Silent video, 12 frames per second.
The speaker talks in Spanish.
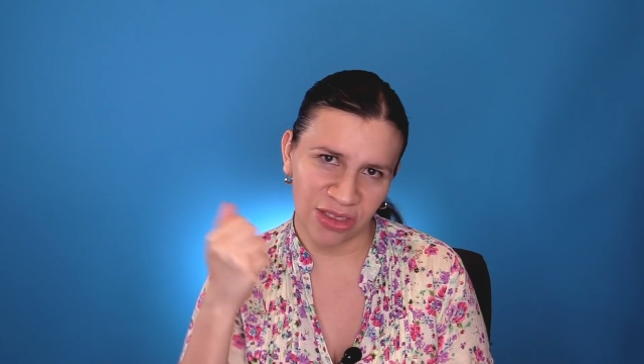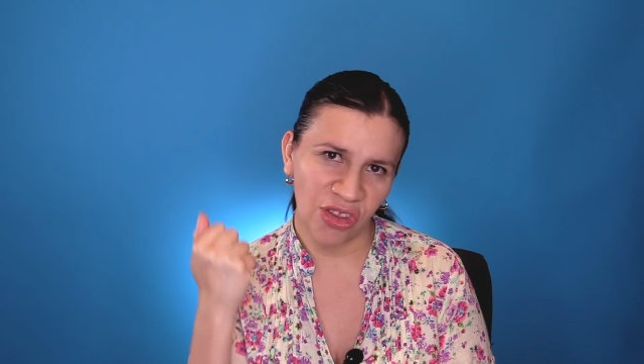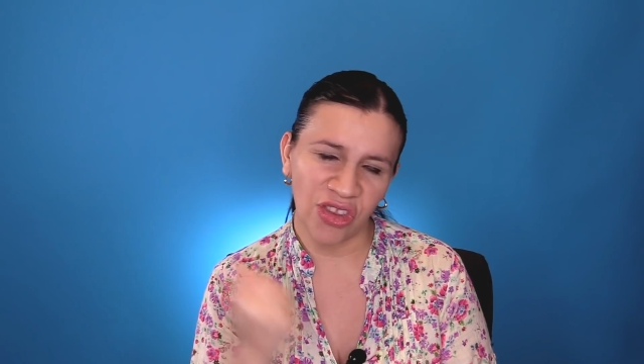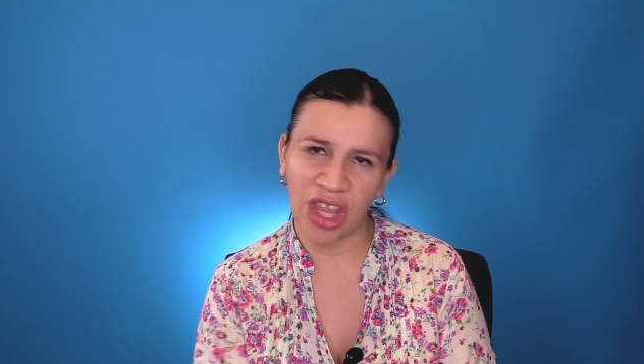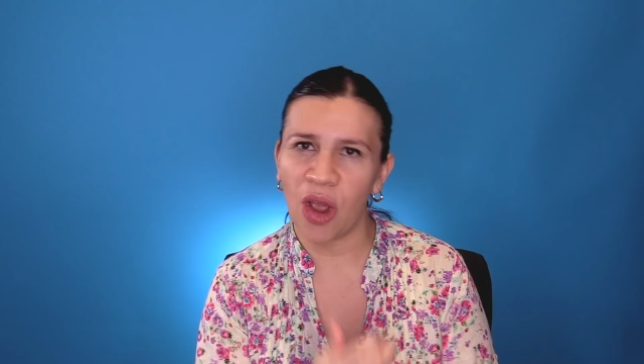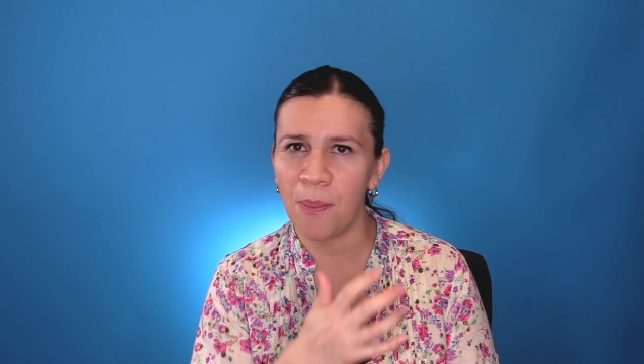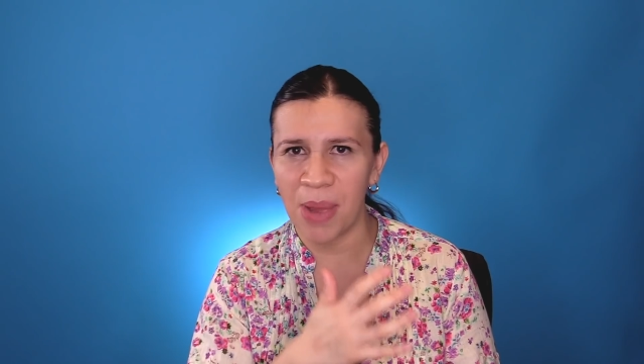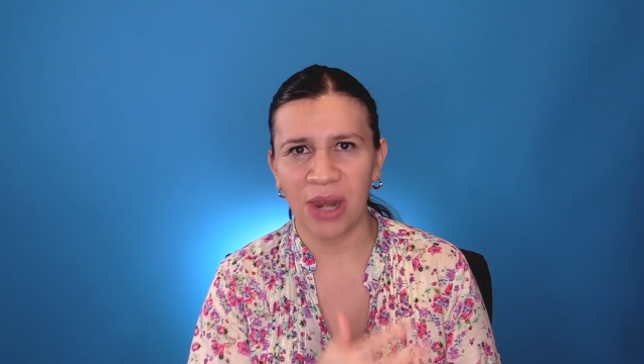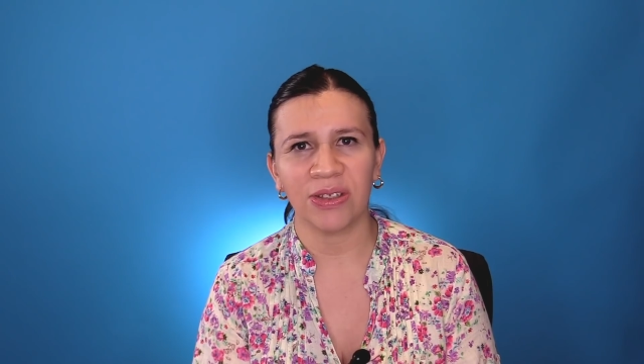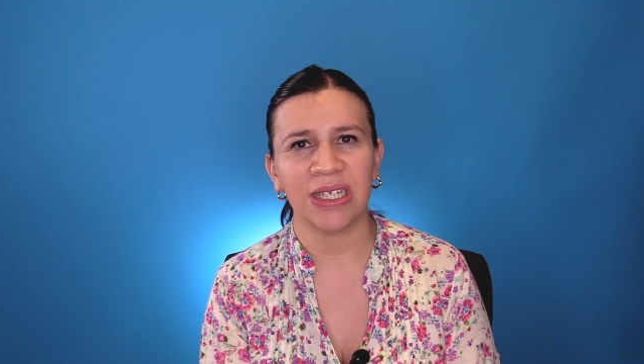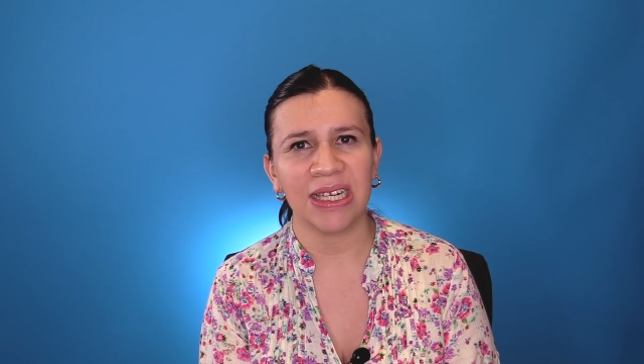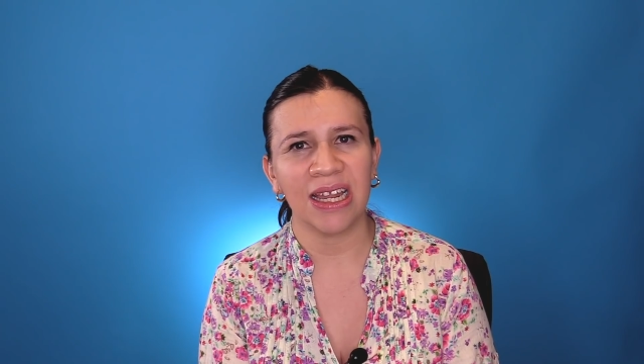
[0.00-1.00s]
no tengo
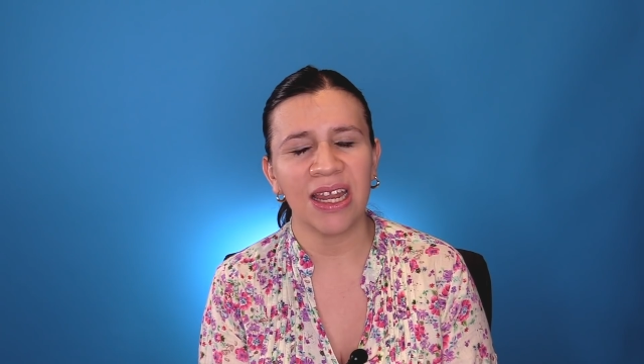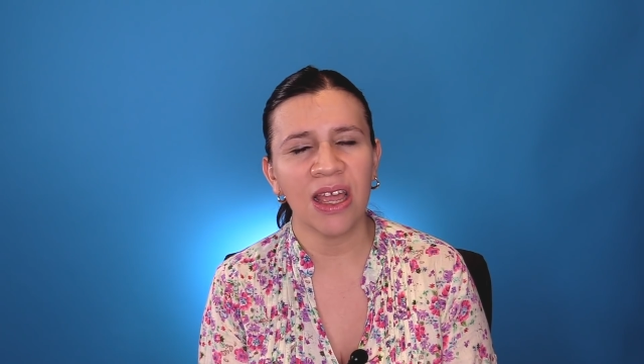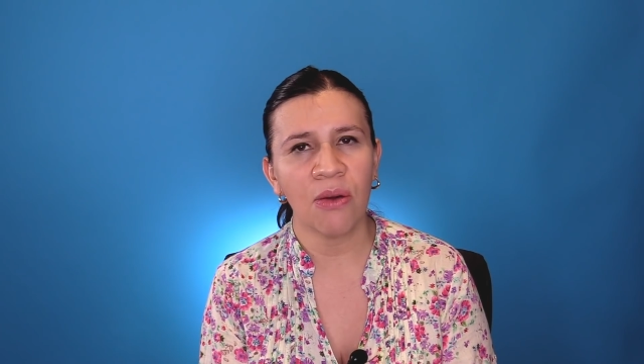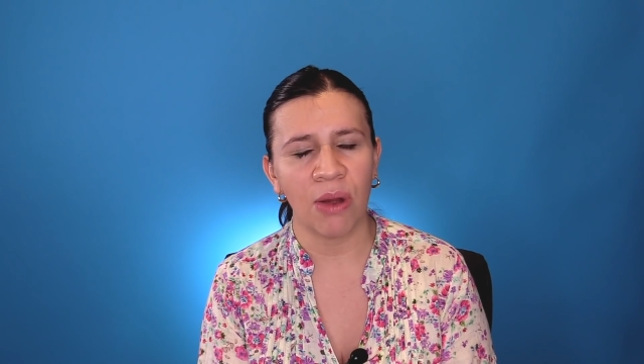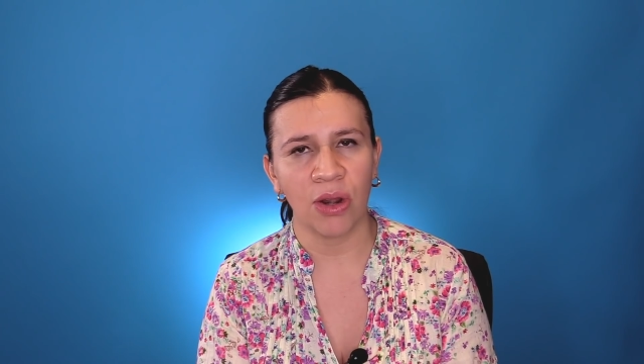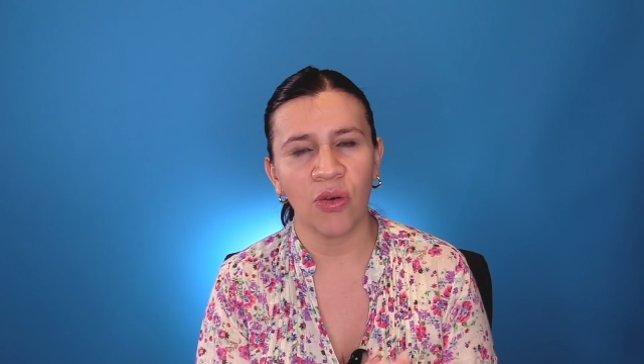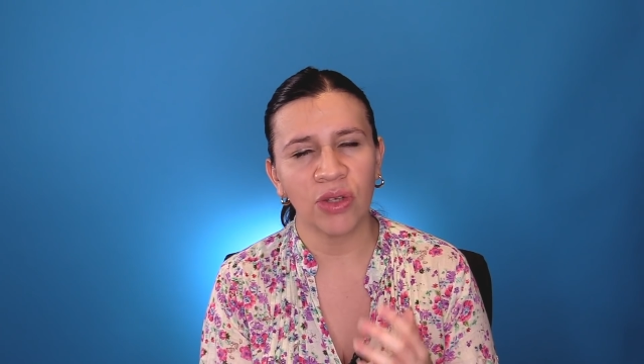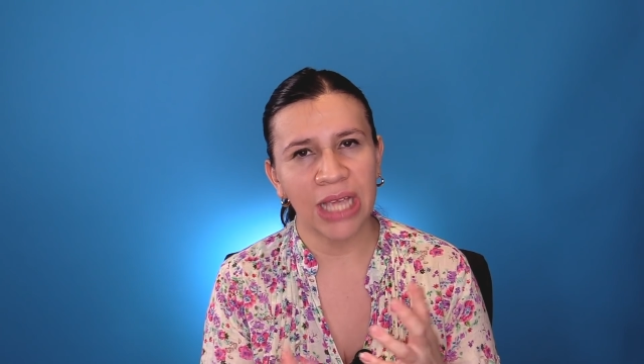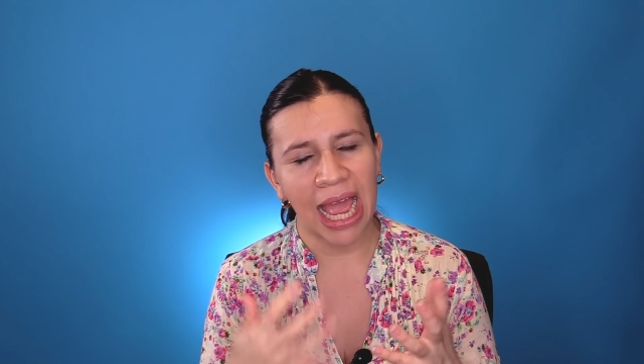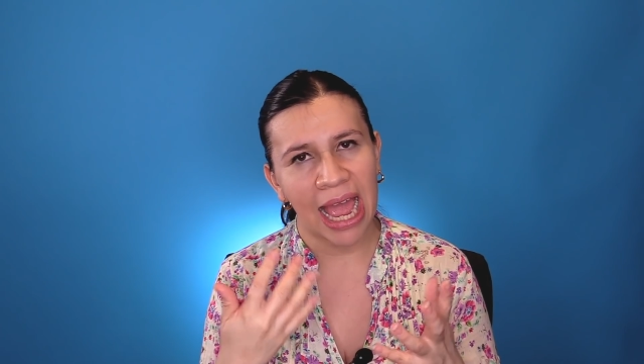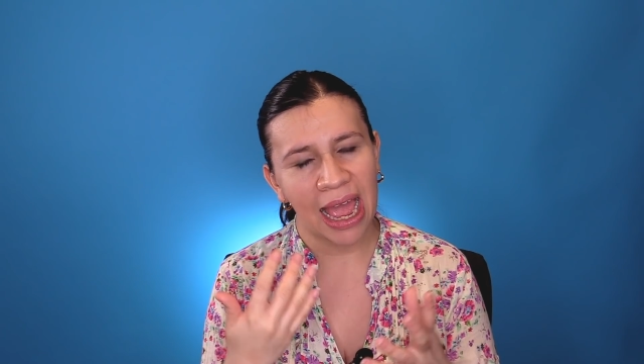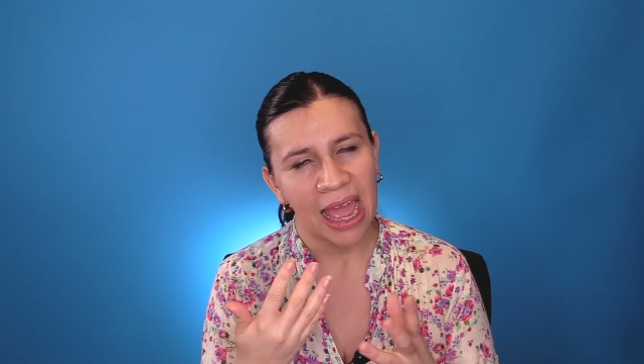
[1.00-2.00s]
pelos en la lengua, ¿no? O
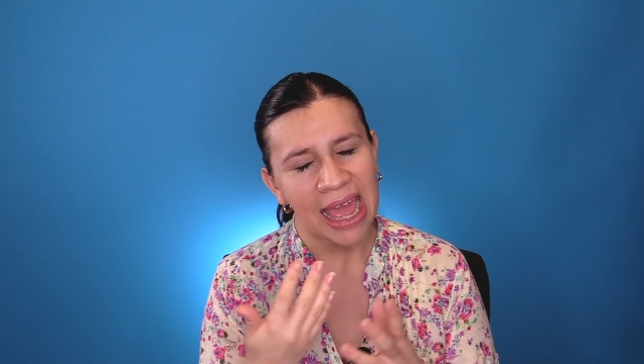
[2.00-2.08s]
sea,